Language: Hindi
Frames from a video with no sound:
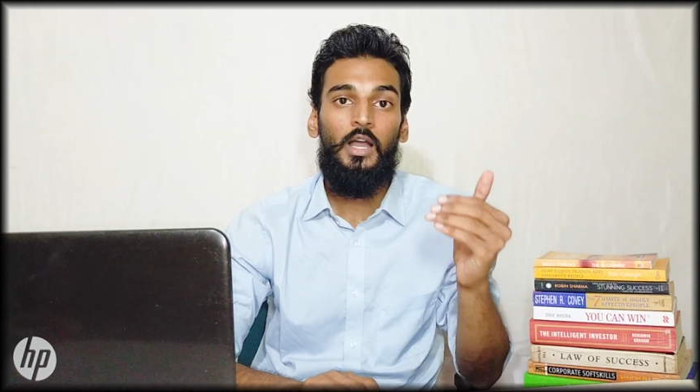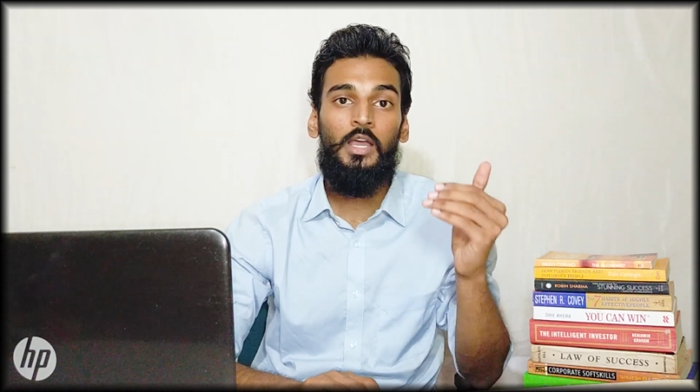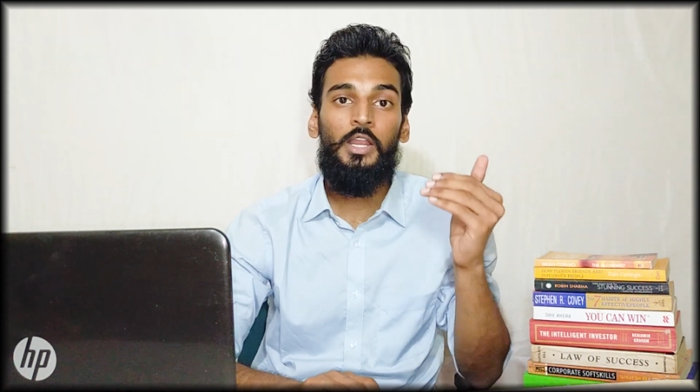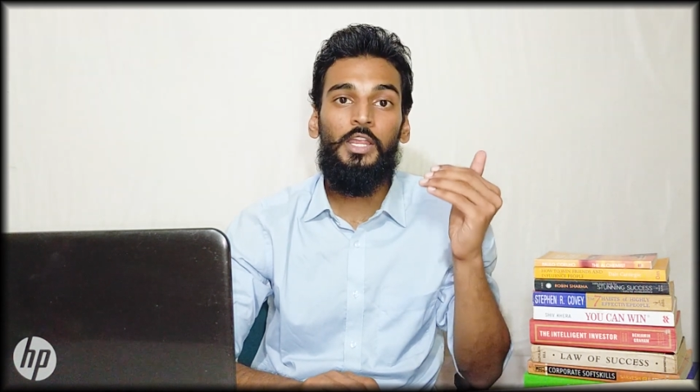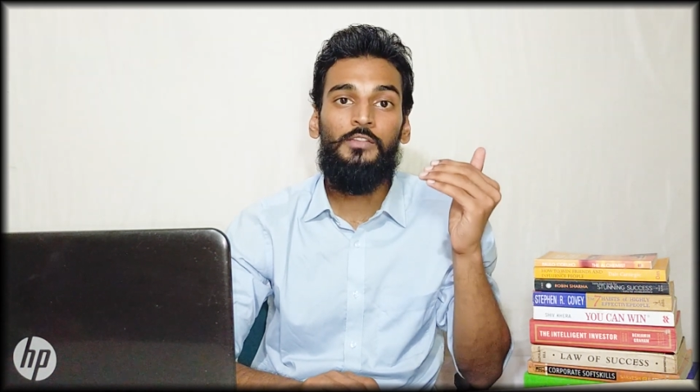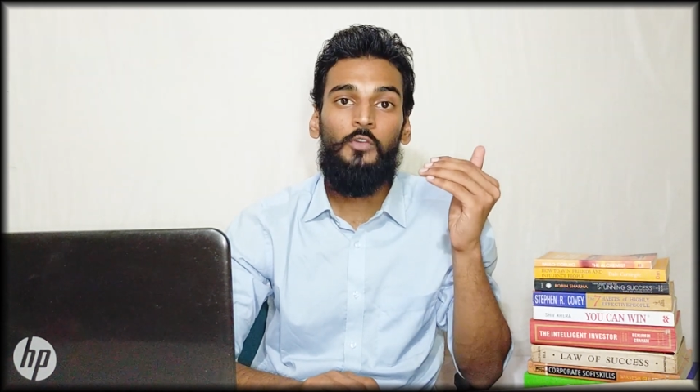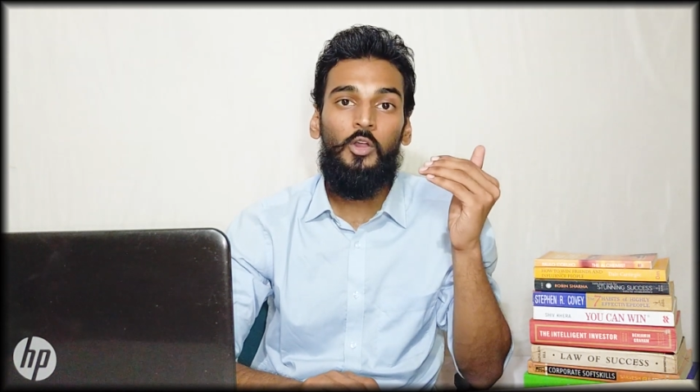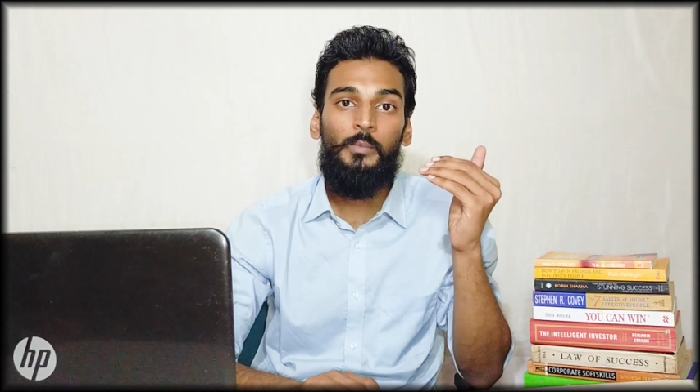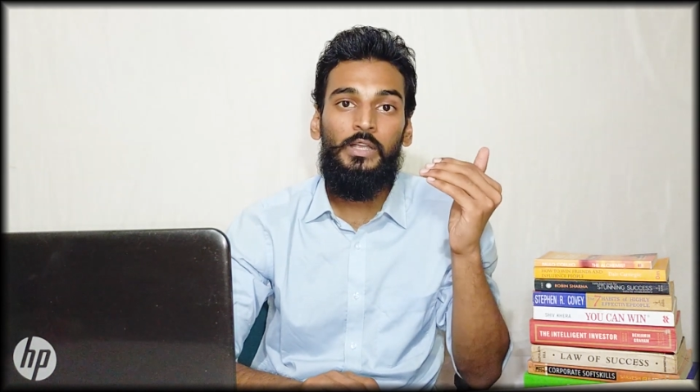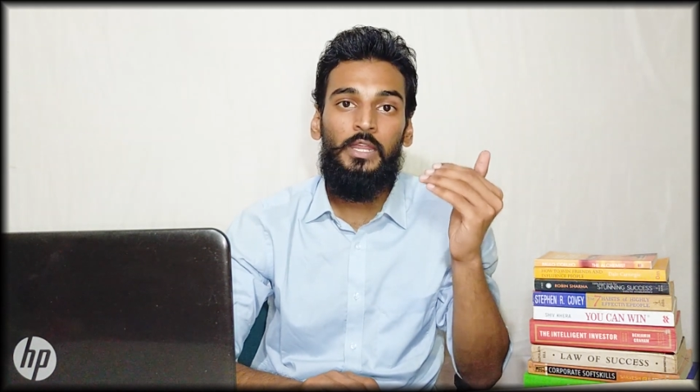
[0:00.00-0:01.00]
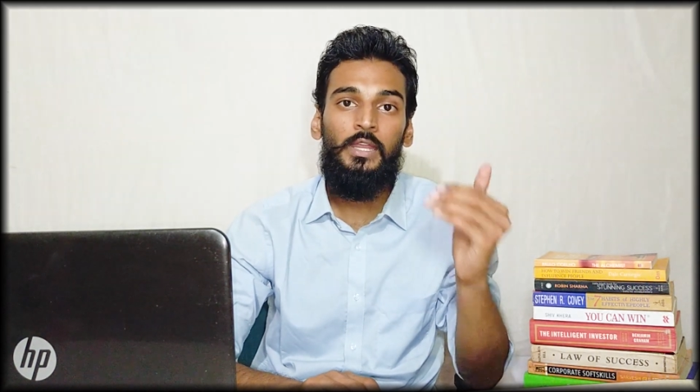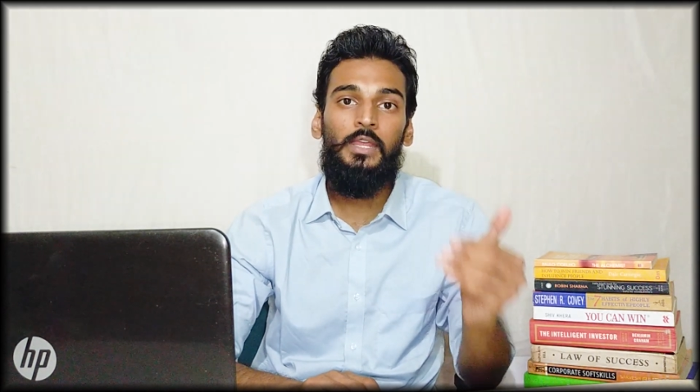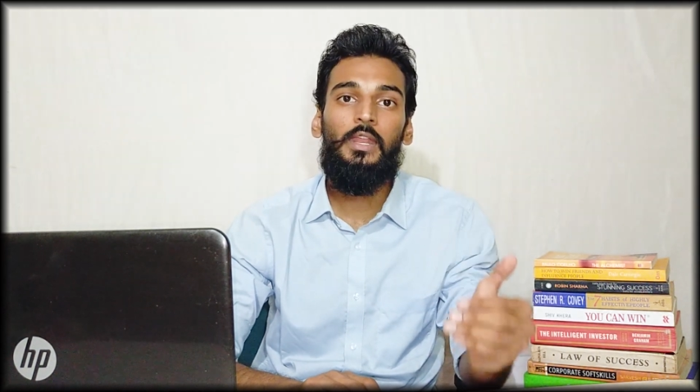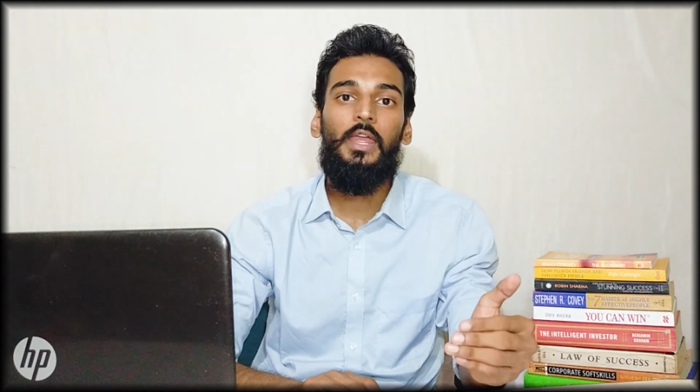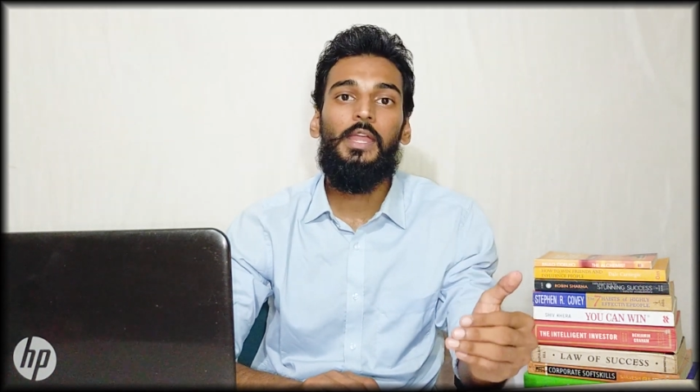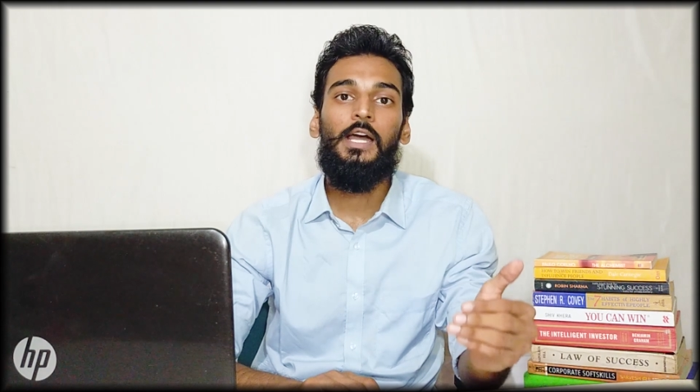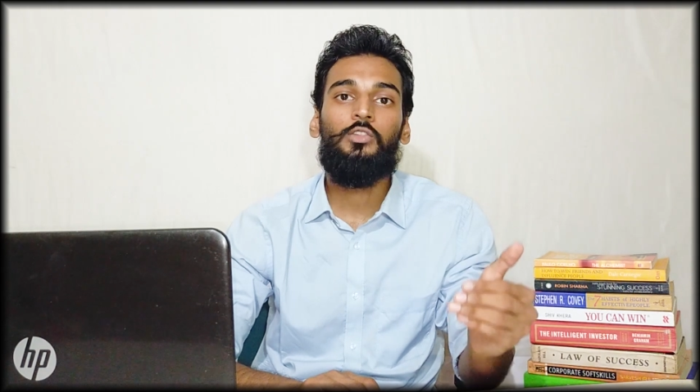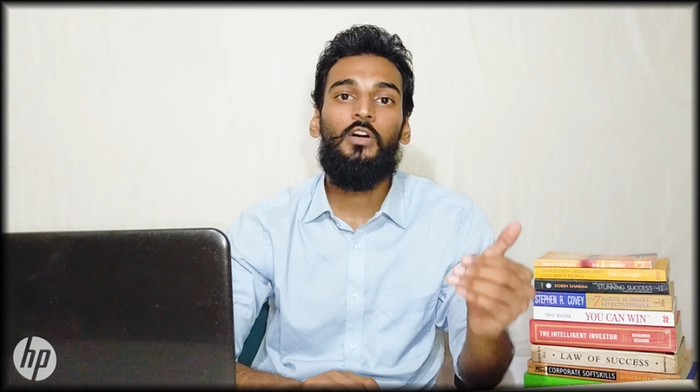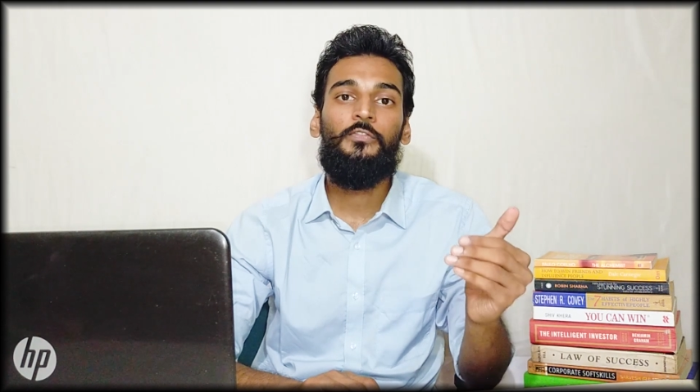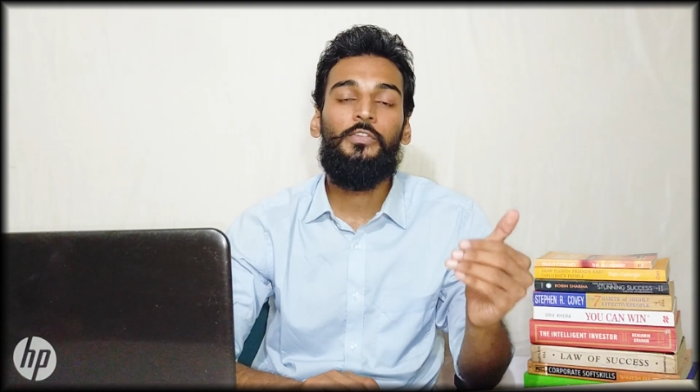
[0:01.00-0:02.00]
अगर इन्वायरमेंट ही नहीं रहेगा
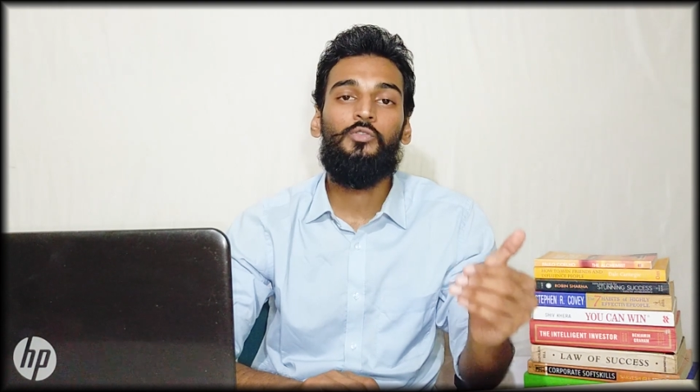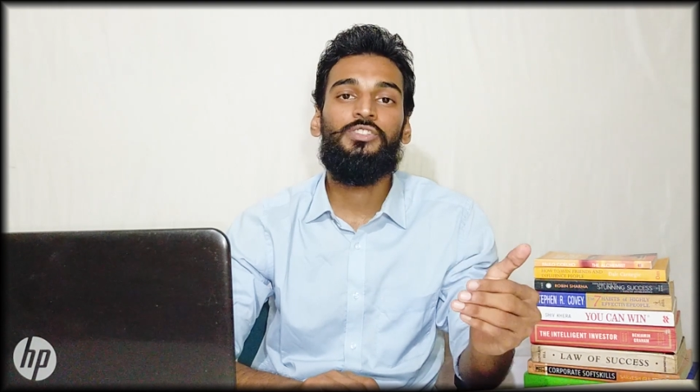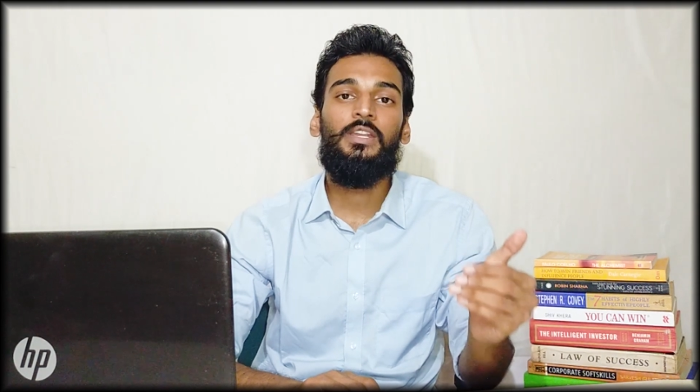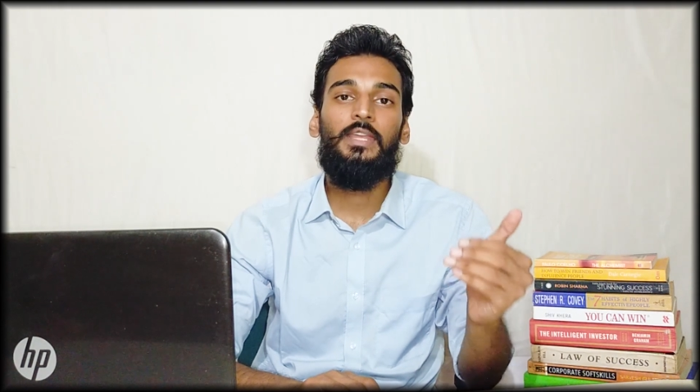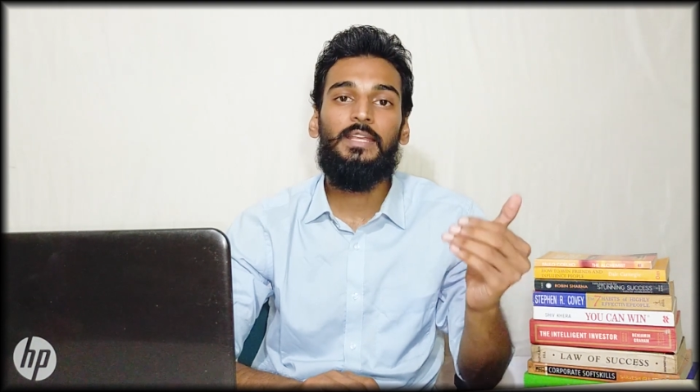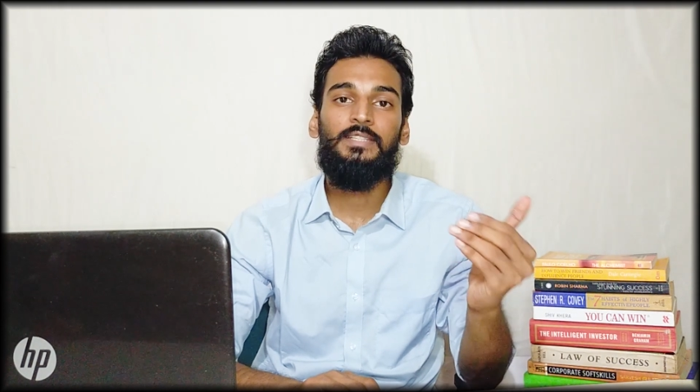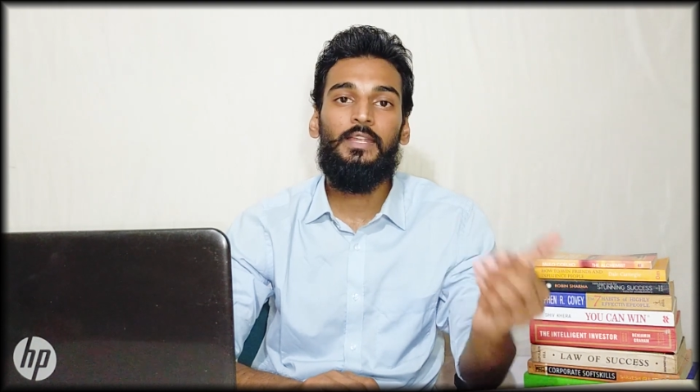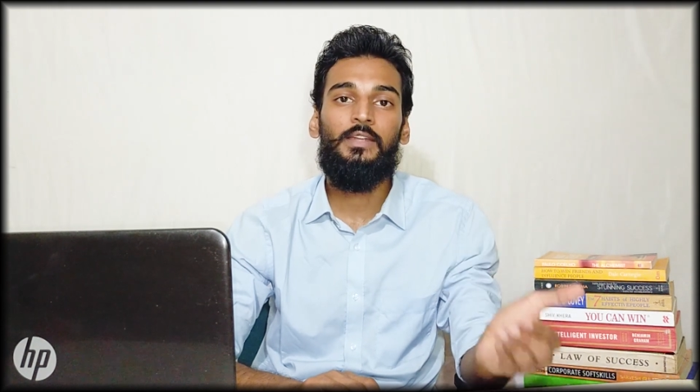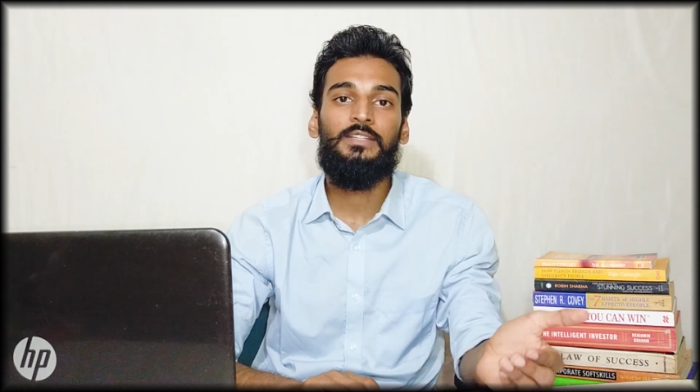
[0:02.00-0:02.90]
तो आप फ्यूचर कैसे